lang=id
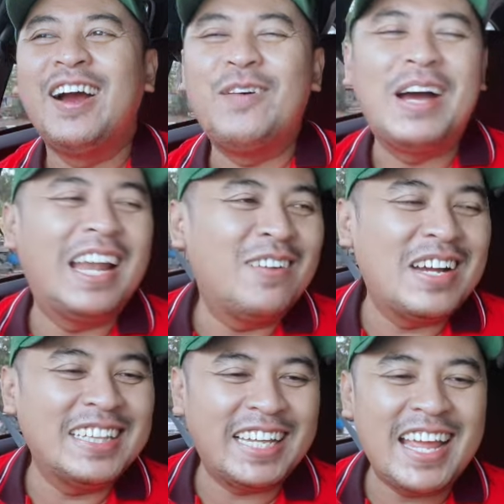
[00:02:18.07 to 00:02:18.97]
kok malah
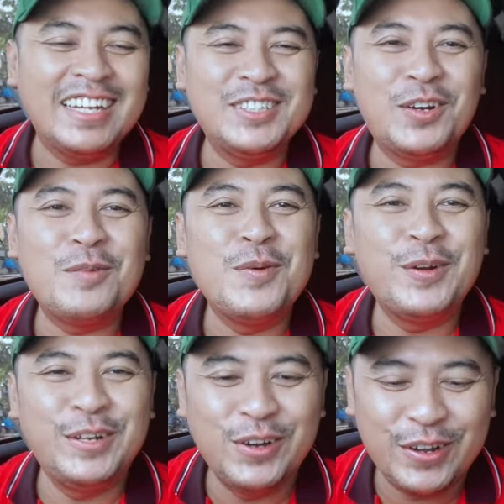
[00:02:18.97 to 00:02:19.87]
mantannya yang disuruh
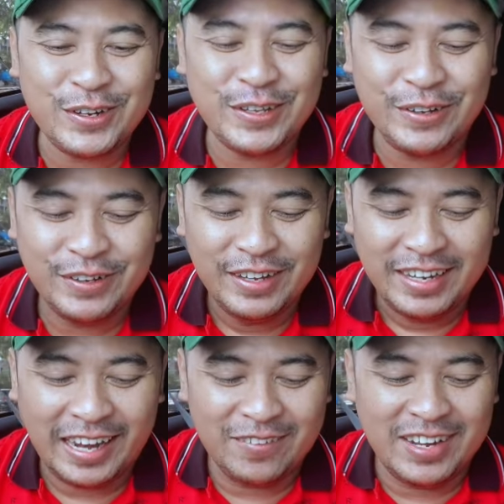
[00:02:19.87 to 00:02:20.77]
mundur iya. tuh
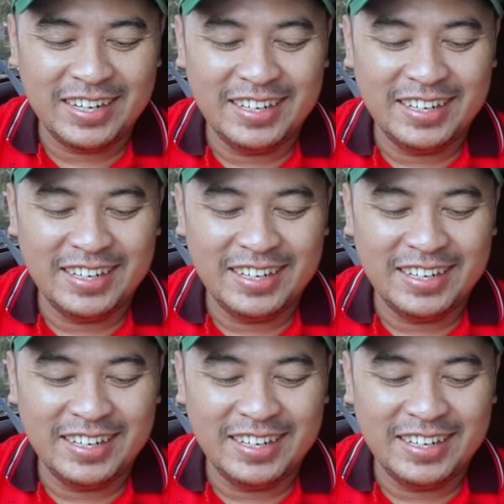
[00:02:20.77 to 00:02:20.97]
diulang